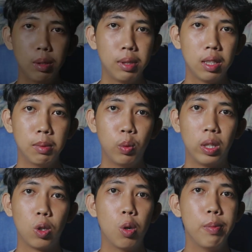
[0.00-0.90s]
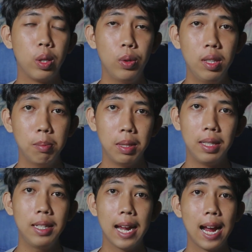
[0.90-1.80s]
teman-teman, welcome back with
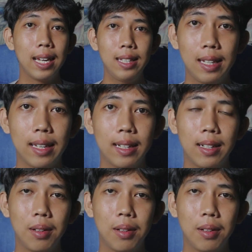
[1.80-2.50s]
me, I can.